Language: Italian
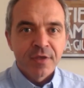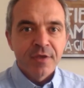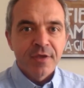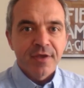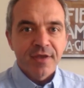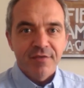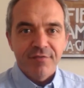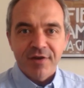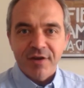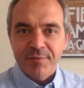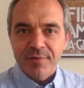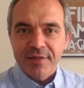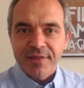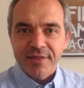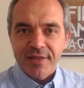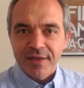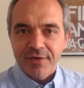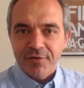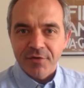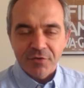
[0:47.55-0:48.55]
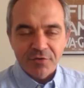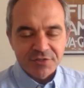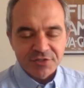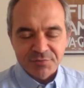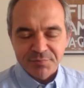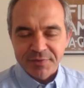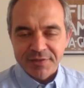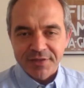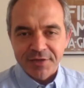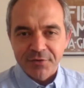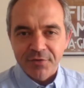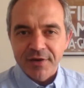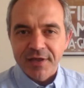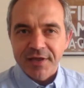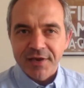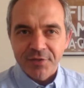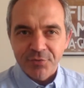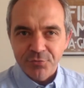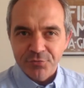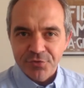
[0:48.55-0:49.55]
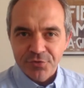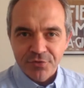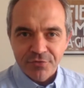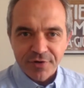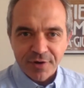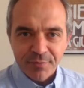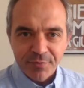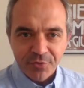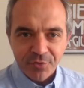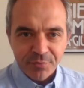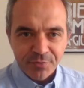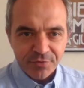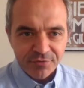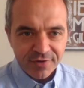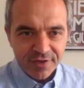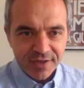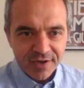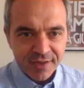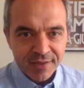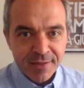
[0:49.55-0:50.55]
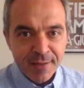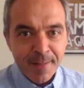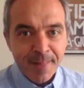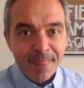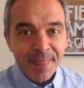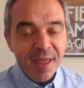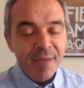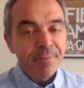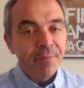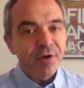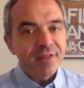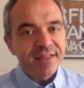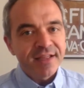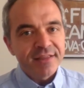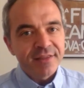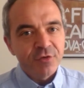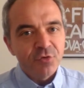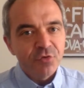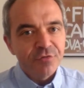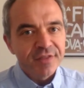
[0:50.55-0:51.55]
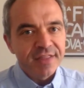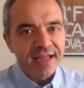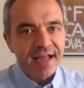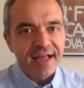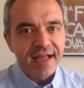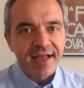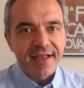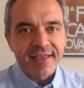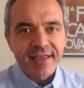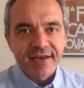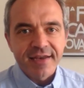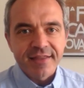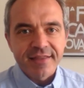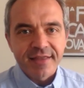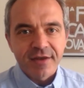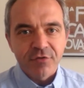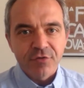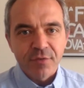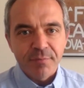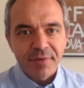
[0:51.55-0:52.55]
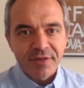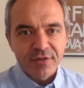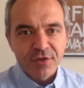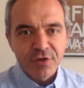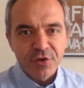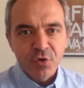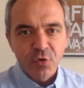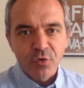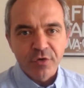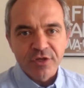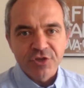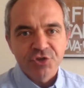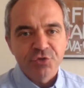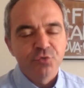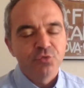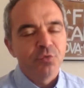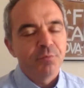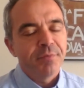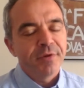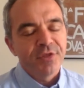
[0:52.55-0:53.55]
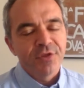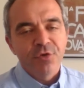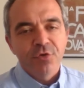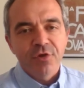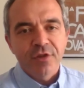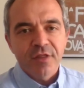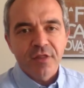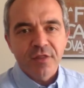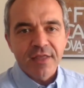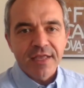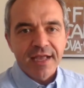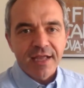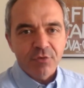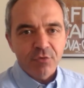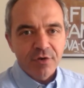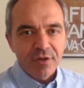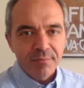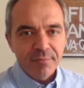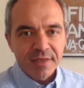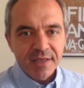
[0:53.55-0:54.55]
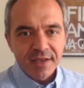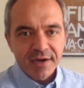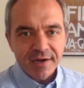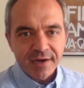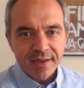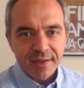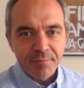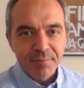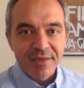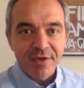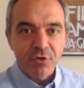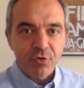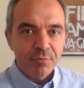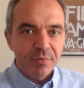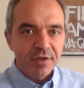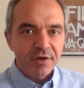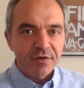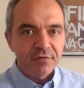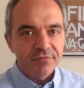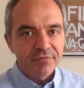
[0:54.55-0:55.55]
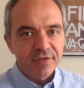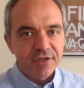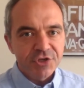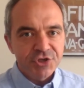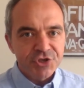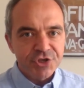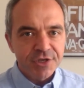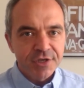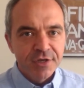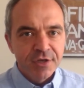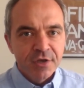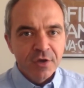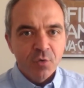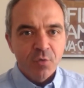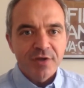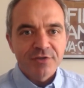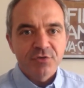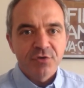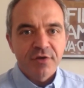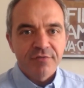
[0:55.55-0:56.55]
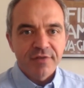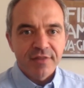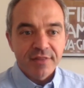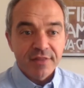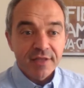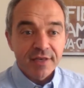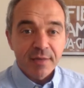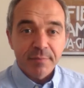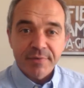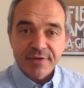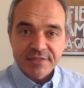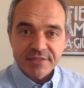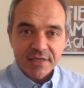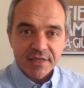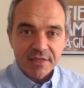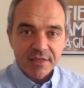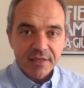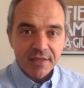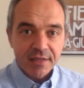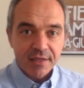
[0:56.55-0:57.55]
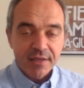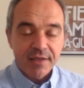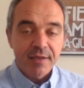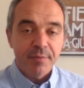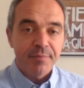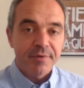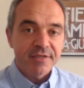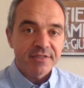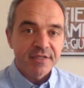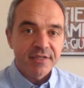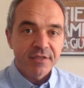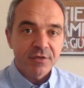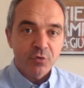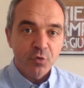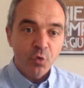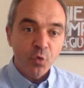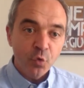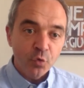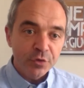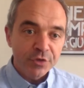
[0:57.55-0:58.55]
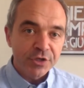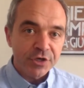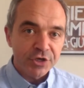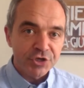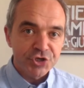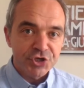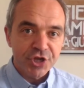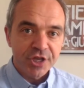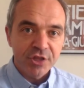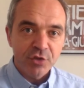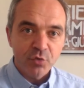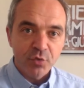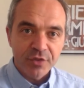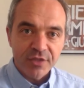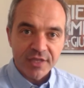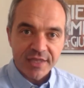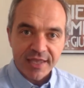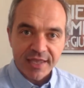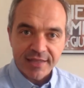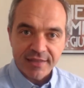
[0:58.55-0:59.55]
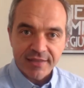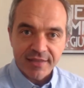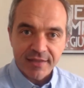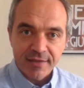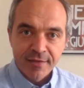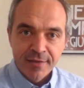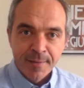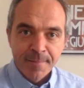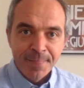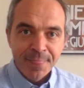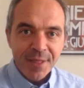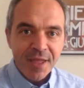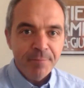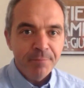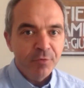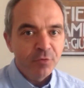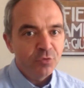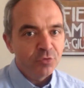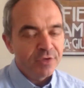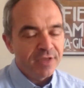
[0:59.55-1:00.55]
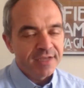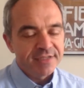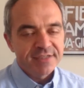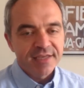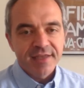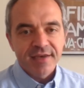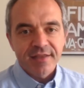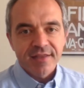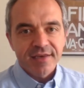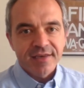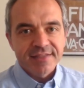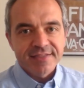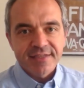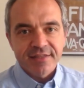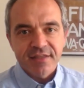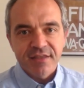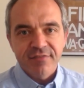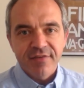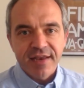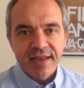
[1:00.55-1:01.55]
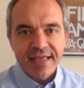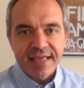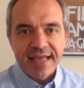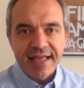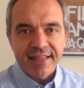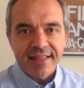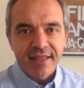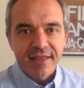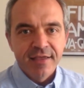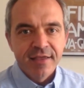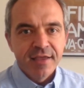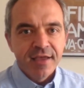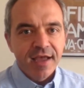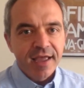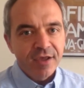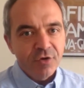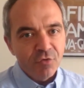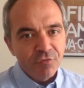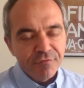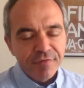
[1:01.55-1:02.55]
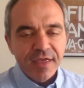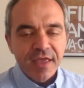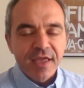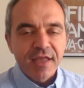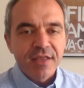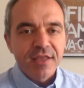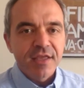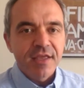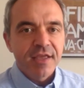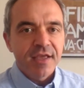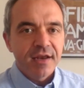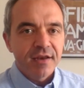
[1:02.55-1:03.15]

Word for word: che veramente è una cosa spettacolare e tutti dovrebbero provare. E poi tante novità anche all'interno dei padiglioni, c'è tutto un padiglione dedicato alle birre, microbirrifici, quasi una ventina presenti che presentano oltre 100 etichette e poi tutta la serie di iniziative legate ai convegni,